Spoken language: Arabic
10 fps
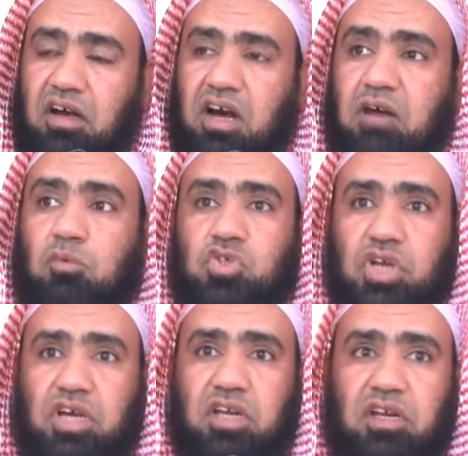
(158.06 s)
أبو
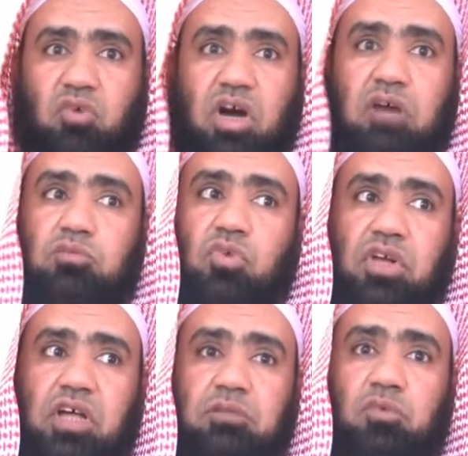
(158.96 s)
جهل وعبد
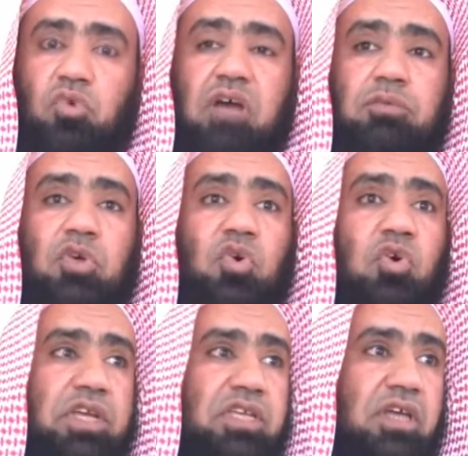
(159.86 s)
الله بن أبي
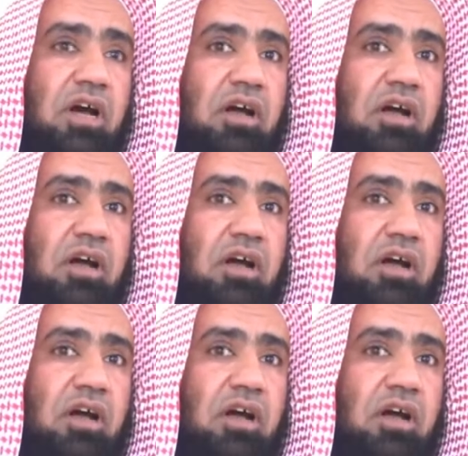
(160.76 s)
أمية